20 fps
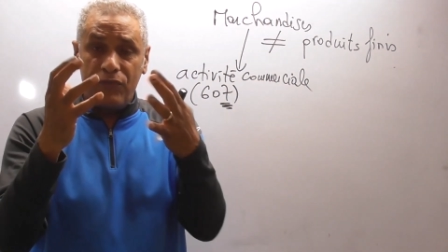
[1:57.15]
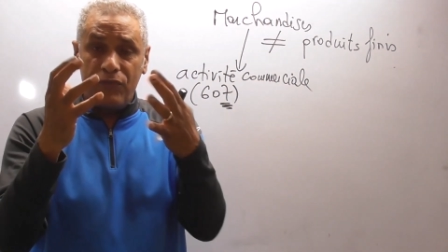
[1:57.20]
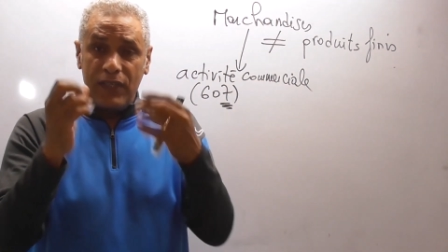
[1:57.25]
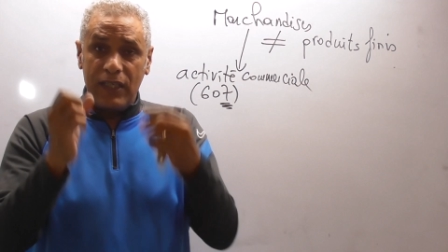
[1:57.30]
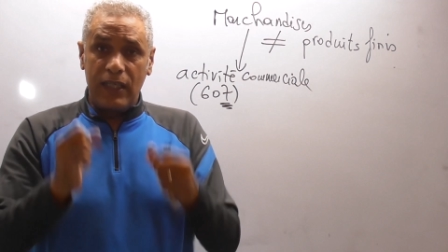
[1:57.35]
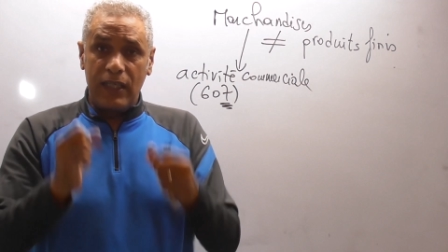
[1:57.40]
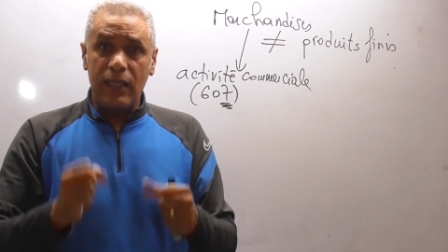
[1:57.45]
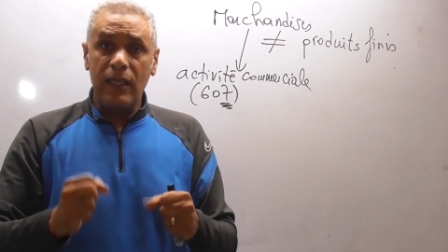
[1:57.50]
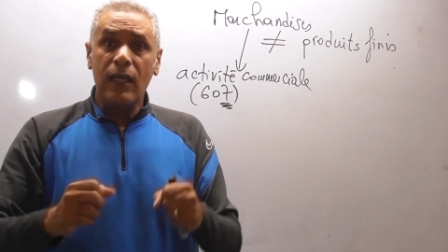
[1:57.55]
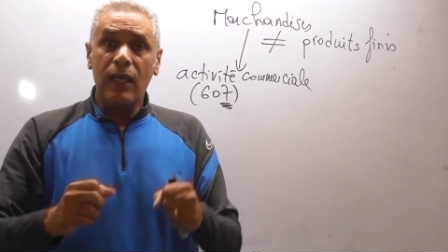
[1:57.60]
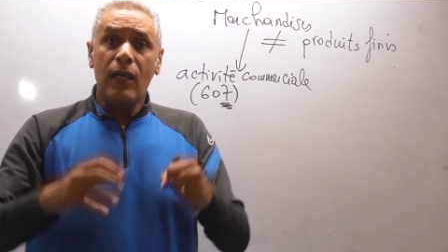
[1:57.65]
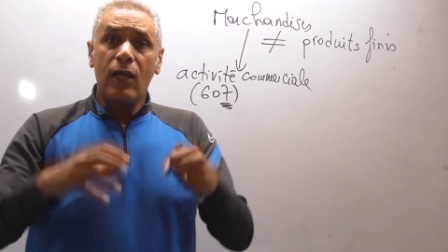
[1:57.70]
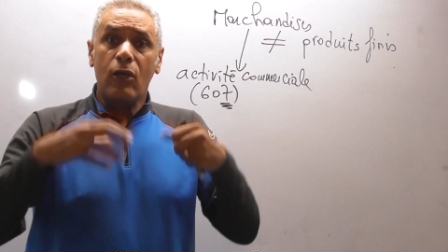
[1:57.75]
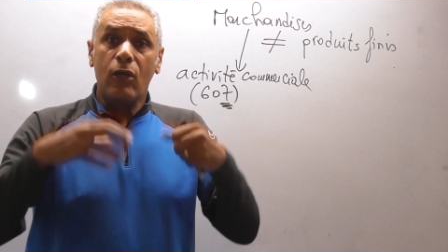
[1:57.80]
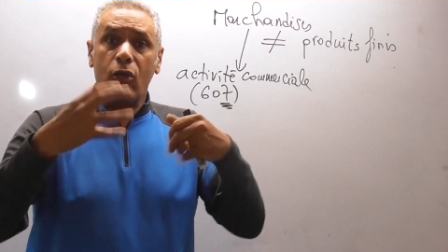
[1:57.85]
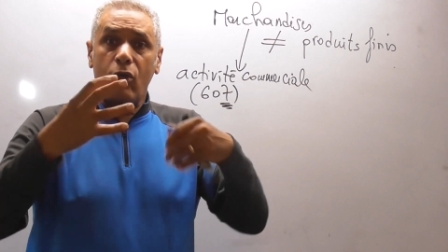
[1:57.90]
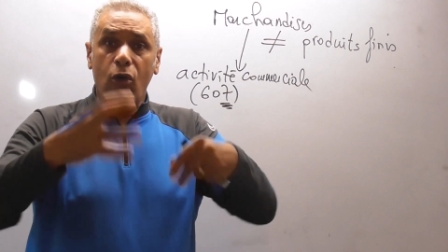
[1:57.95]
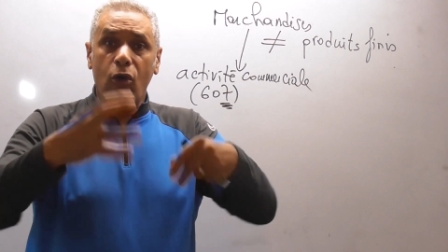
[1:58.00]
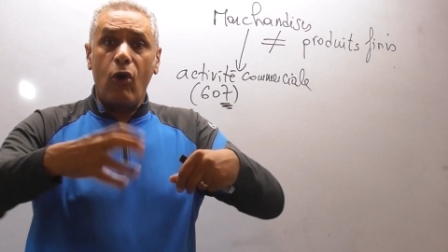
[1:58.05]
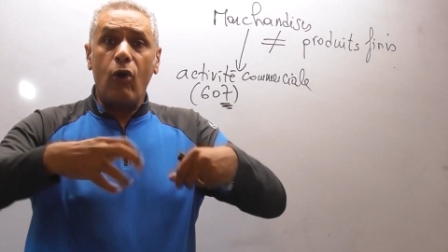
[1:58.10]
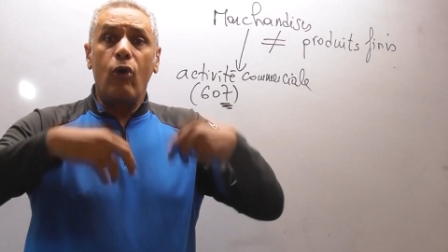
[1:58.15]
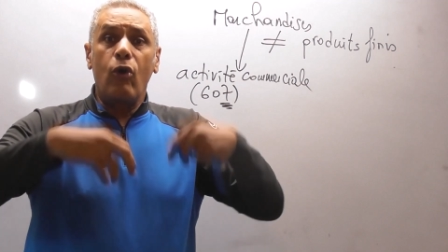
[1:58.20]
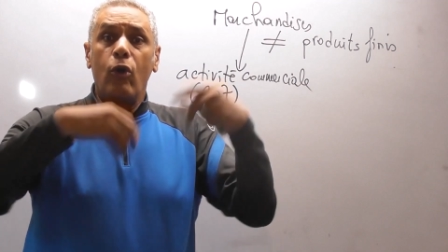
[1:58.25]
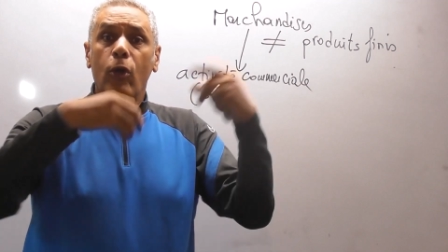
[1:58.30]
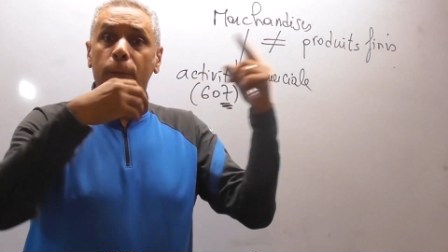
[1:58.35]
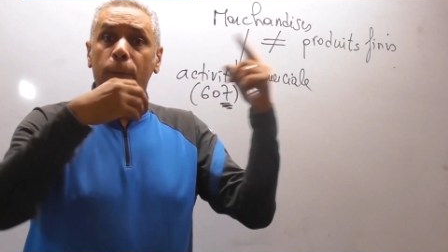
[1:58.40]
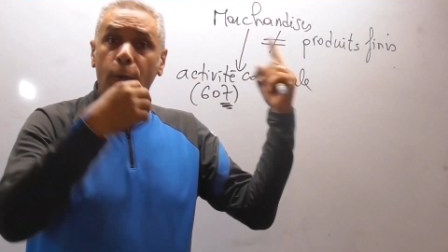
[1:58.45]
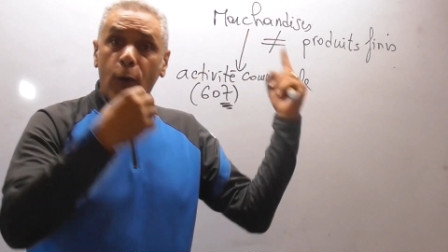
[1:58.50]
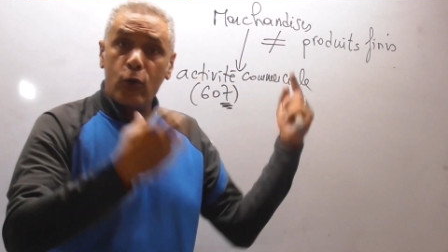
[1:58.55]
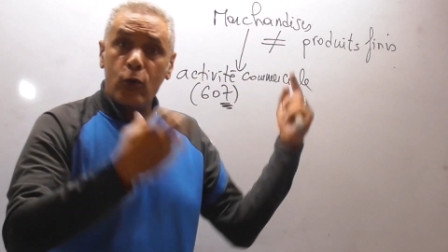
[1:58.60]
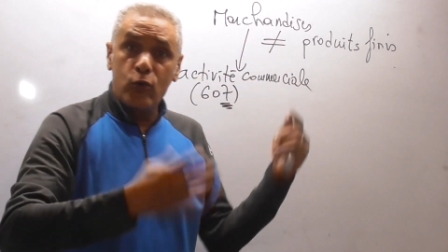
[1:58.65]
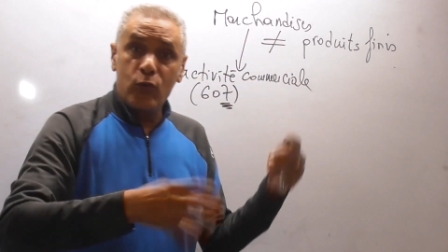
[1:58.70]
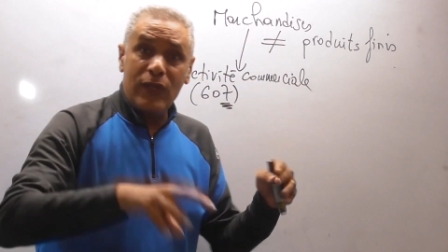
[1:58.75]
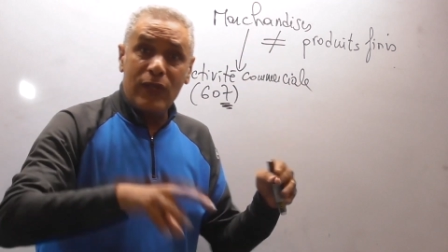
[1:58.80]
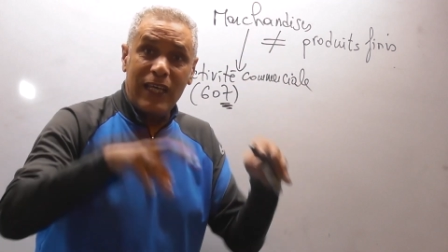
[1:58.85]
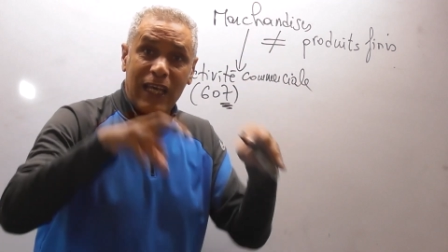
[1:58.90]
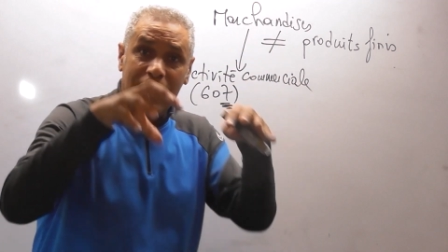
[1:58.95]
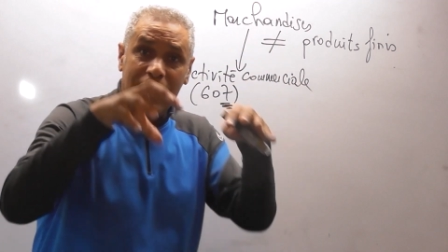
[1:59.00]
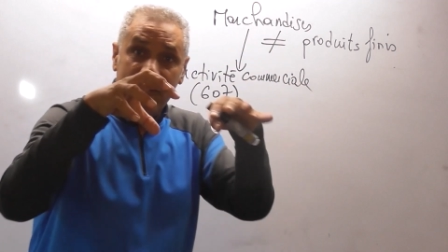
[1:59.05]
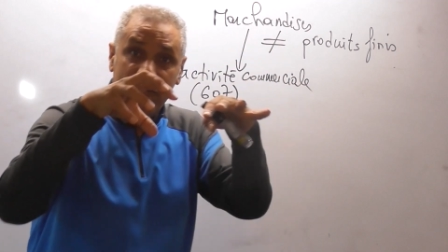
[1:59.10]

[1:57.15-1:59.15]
fini quand le produit est